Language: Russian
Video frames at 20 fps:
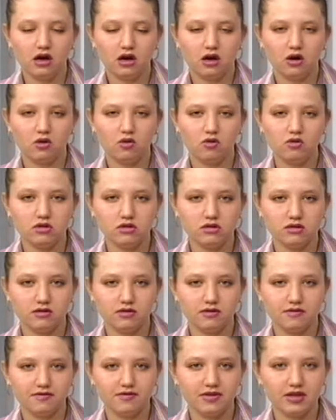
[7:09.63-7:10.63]
А, он
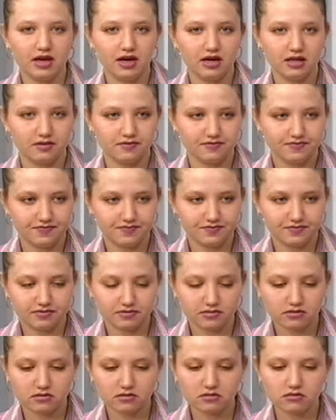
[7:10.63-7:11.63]
внял
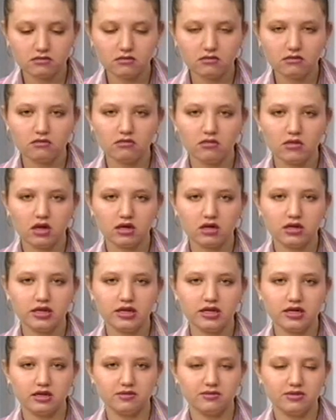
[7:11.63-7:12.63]
Э,
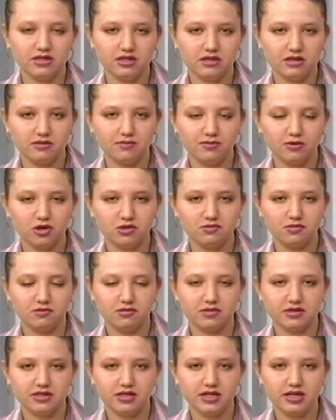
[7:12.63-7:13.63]
криком и
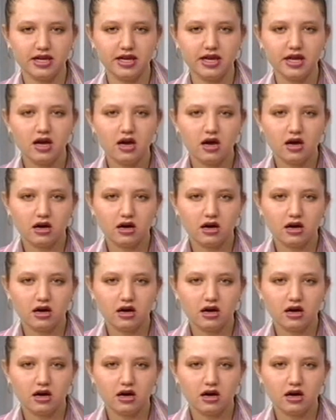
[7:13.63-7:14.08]
просьбам матерей.